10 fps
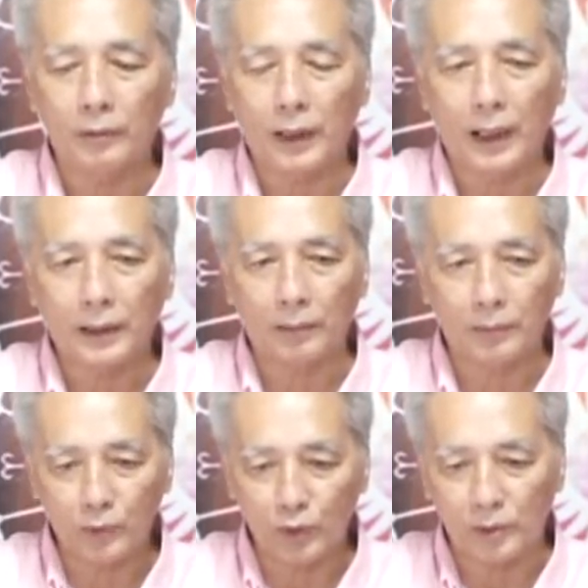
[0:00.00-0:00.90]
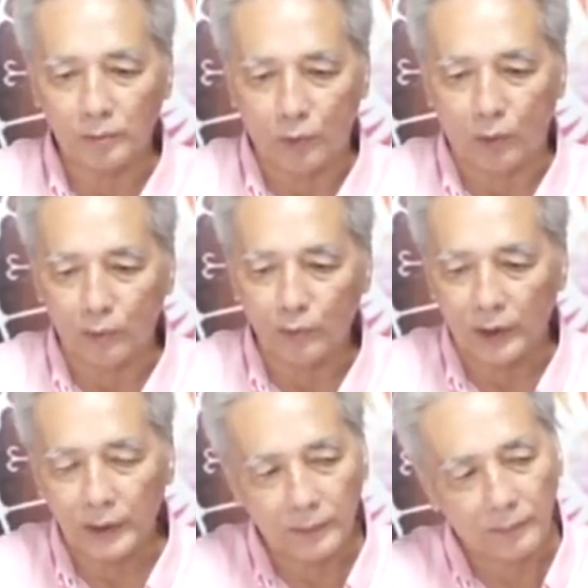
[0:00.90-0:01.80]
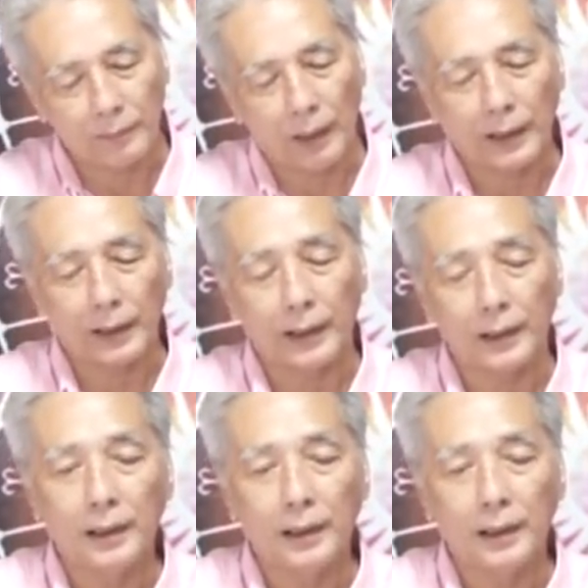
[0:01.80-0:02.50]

ว่าให้ท่านช่วย บอกผมหน่อยที่มันมาอย่างไร